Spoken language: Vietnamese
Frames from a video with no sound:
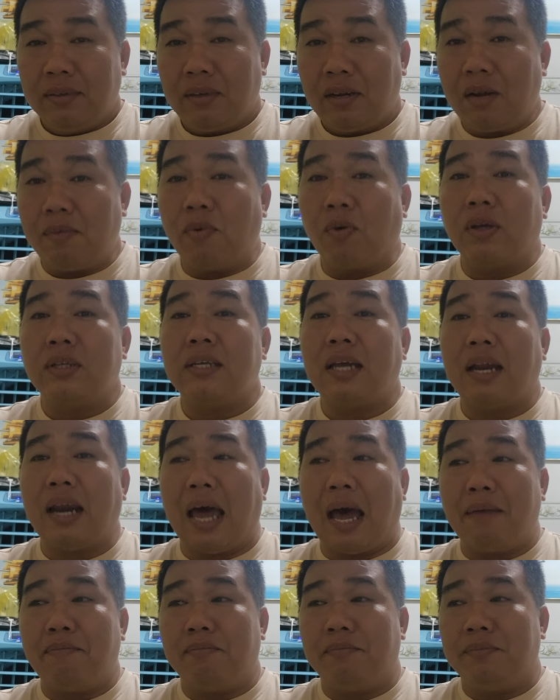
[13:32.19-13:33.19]
cái đó là một cái sai
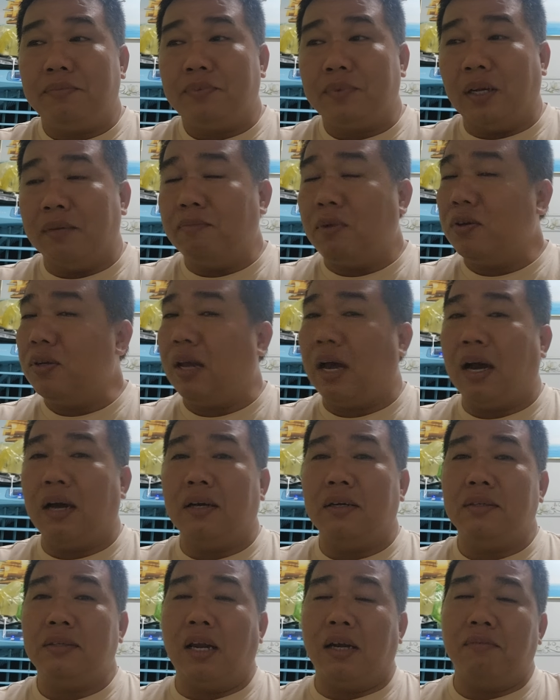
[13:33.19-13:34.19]
lầm đừng bao
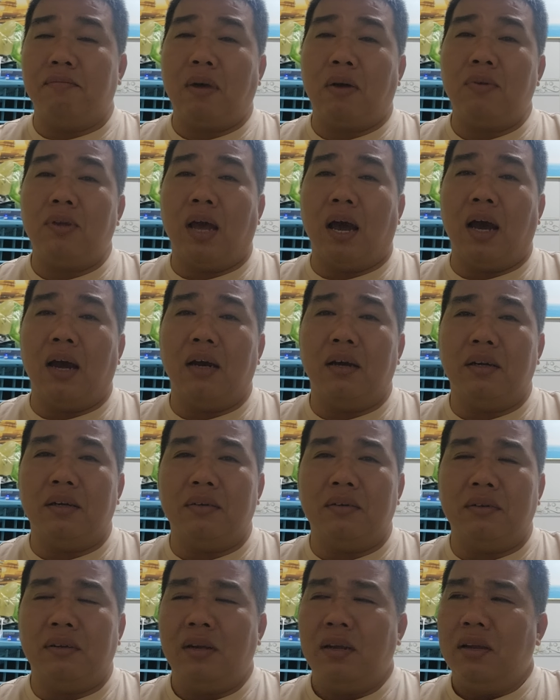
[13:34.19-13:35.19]
giờ đừng bao giờ
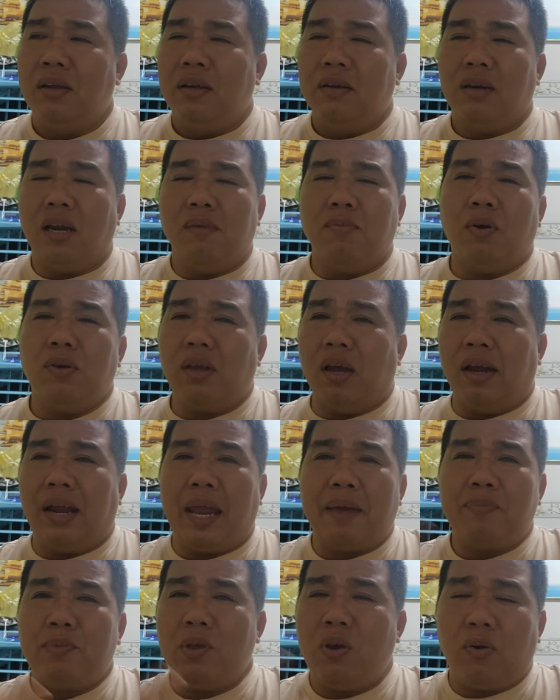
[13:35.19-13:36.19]
đừng bao giờ
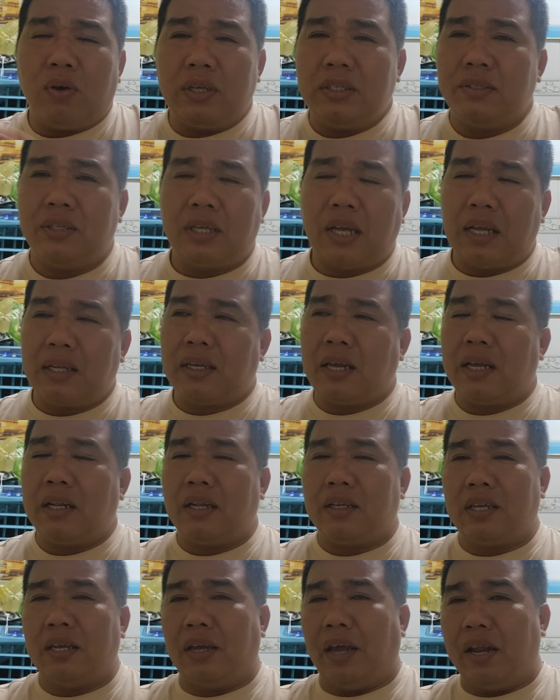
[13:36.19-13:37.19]
ghép vô cái cái
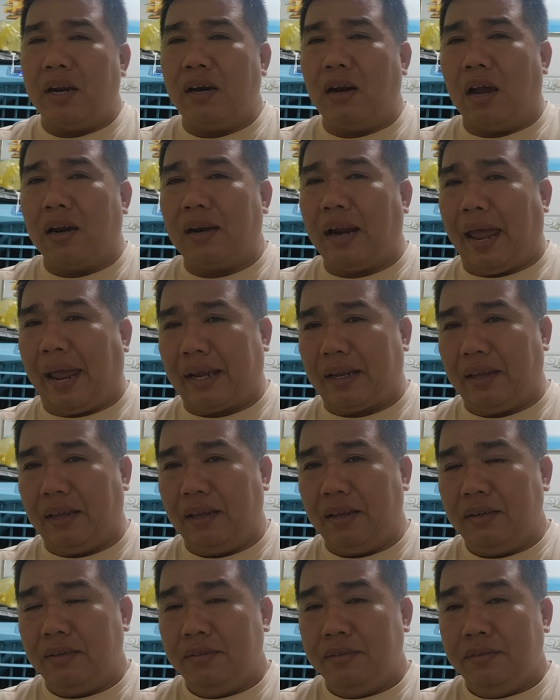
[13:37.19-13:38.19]
cái suy nghĩ nó lệch lạc vậy